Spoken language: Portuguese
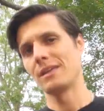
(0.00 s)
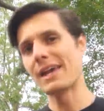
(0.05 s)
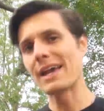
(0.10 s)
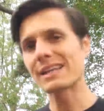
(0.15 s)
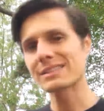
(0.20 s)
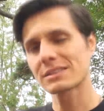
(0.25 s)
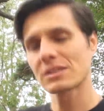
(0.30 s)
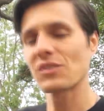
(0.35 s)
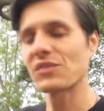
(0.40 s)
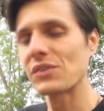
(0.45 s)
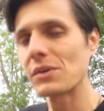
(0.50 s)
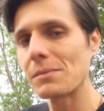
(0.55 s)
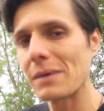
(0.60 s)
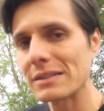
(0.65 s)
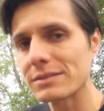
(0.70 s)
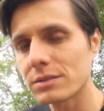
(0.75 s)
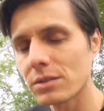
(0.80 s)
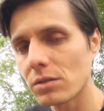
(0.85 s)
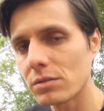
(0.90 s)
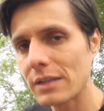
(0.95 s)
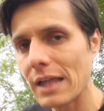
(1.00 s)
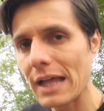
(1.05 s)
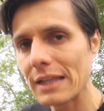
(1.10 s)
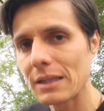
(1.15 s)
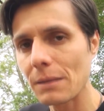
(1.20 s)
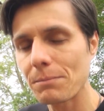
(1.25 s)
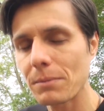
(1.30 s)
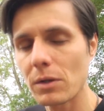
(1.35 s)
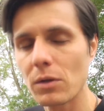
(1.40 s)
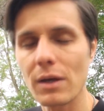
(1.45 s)
E essa afirmação
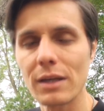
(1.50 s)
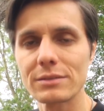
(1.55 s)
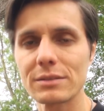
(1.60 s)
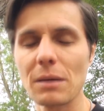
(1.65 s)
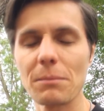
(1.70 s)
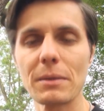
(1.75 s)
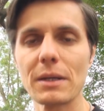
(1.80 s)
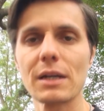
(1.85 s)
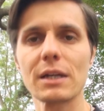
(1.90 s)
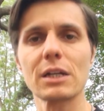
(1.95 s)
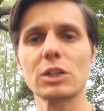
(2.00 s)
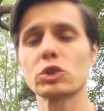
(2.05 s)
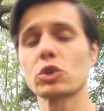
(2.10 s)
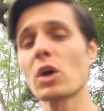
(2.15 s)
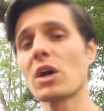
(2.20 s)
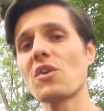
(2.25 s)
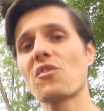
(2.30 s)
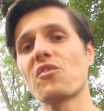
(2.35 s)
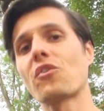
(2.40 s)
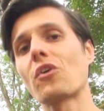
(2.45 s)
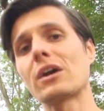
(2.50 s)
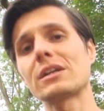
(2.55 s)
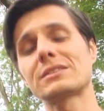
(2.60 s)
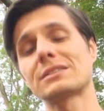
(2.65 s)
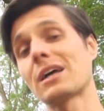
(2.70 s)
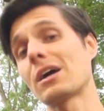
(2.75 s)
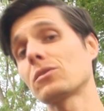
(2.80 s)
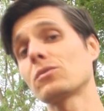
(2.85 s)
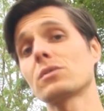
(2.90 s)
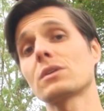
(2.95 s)
dada pelo Asa Branca só
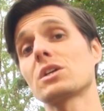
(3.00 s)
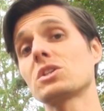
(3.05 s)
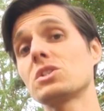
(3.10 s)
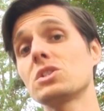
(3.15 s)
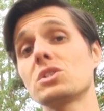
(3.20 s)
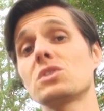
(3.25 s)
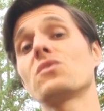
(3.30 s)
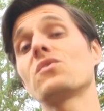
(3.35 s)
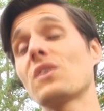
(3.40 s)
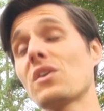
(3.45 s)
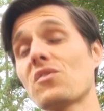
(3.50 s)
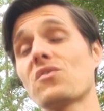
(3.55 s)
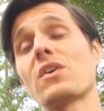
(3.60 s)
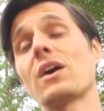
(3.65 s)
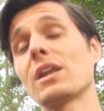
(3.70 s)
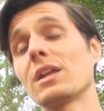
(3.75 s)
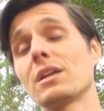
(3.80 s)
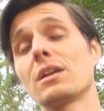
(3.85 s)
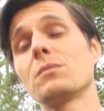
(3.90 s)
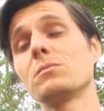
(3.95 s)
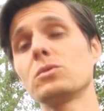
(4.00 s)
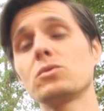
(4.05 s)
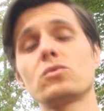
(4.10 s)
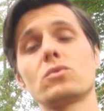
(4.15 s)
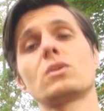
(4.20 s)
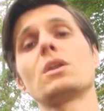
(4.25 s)
reforça algo que a gente vem falando há muito